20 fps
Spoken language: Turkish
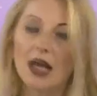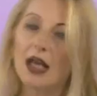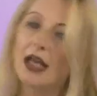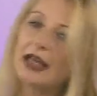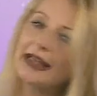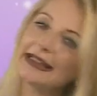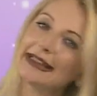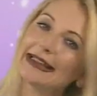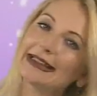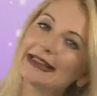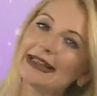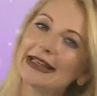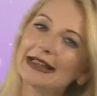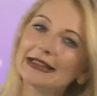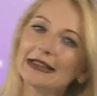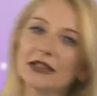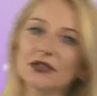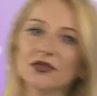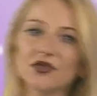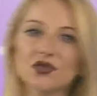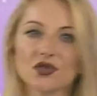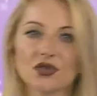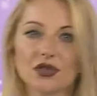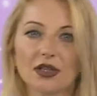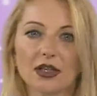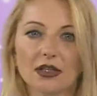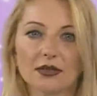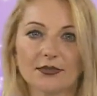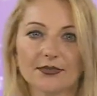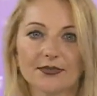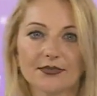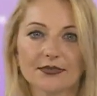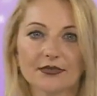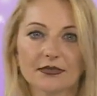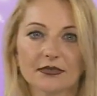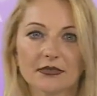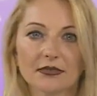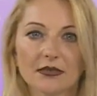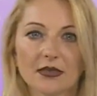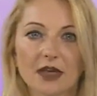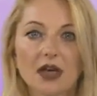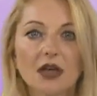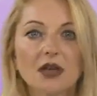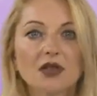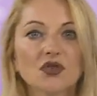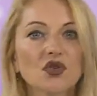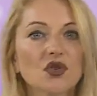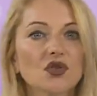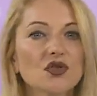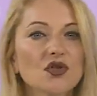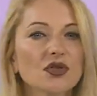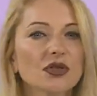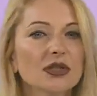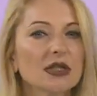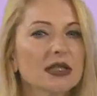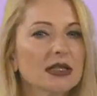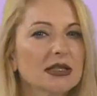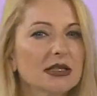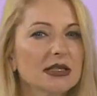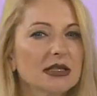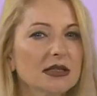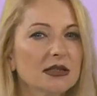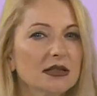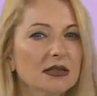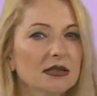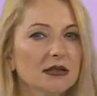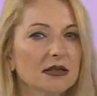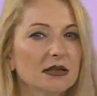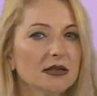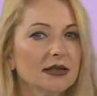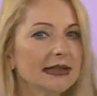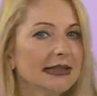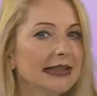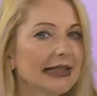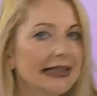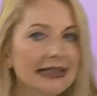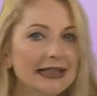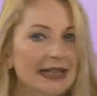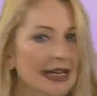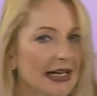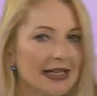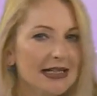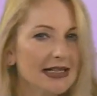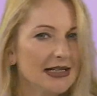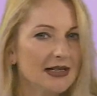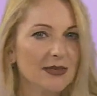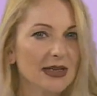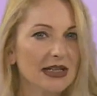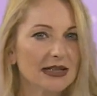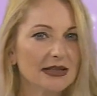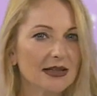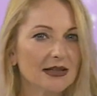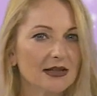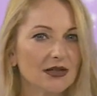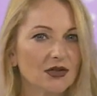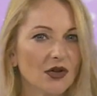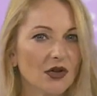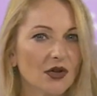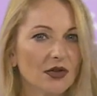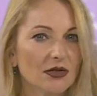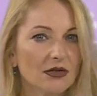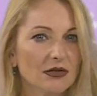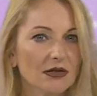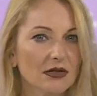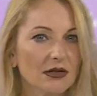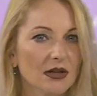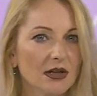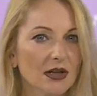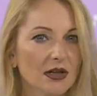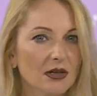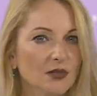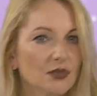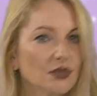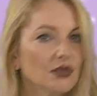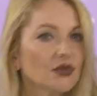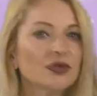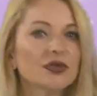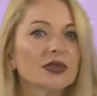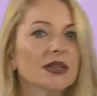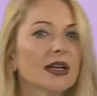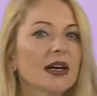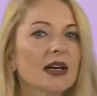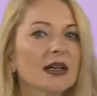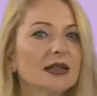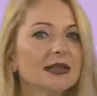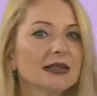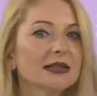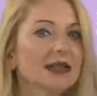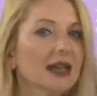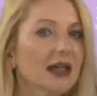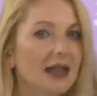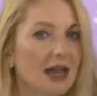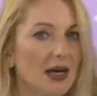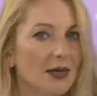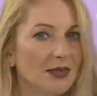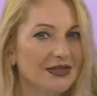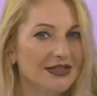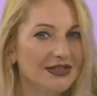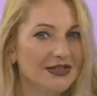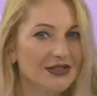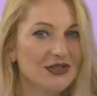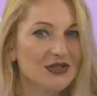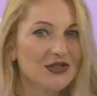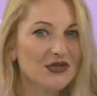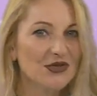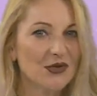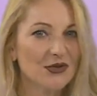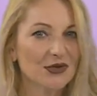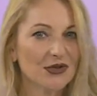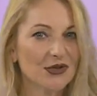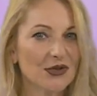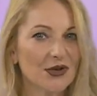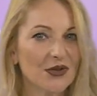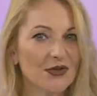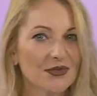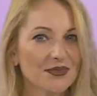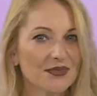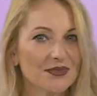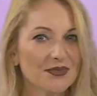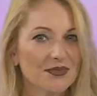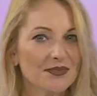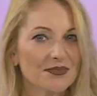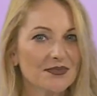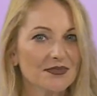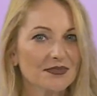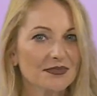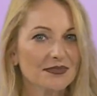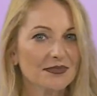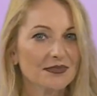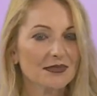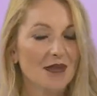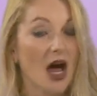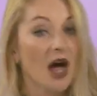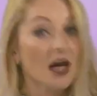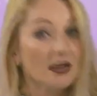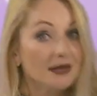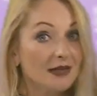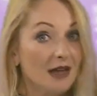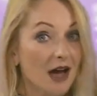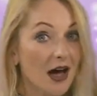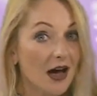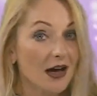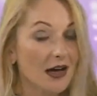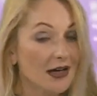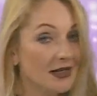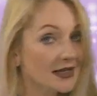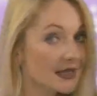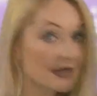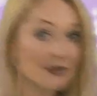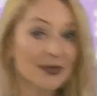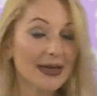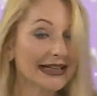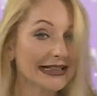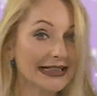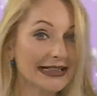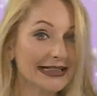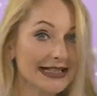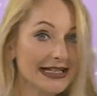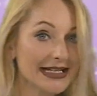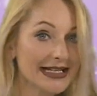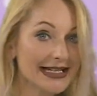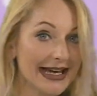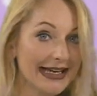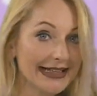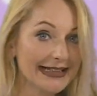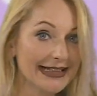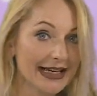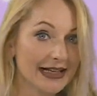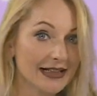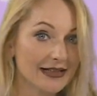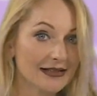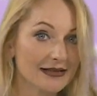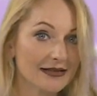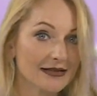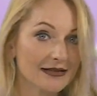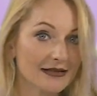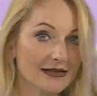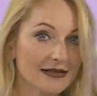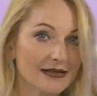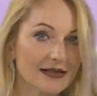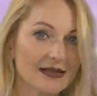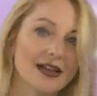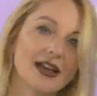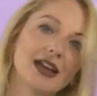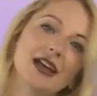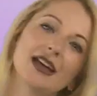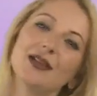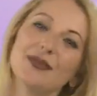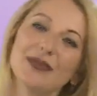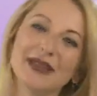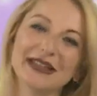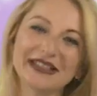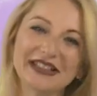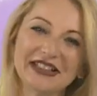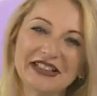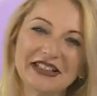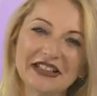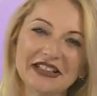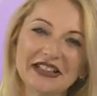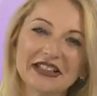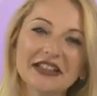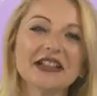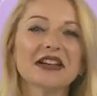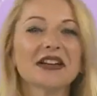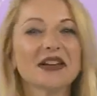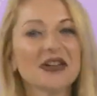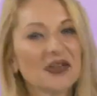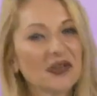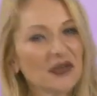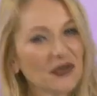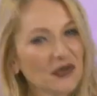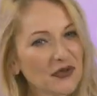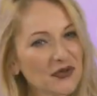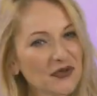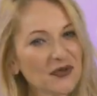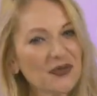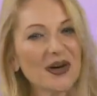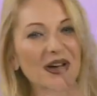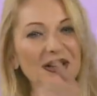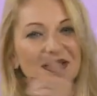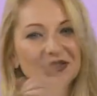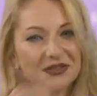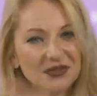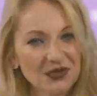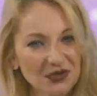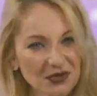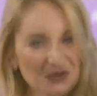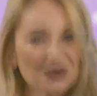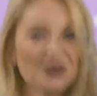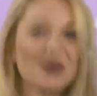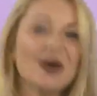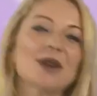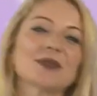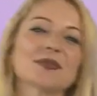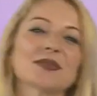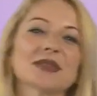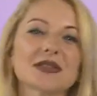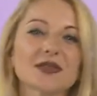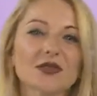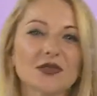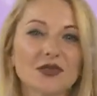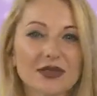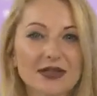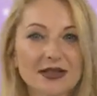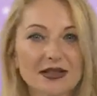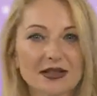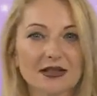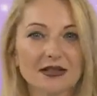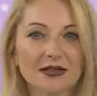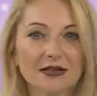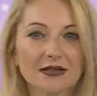En iyi niyetle düşünelim çocuklarının neyine hizmet ediyor? Bunu ne adına yaptığını söylüyor. Hatta asıl beklediği şey ne? Elbette ki kurban kurban psikolojisi.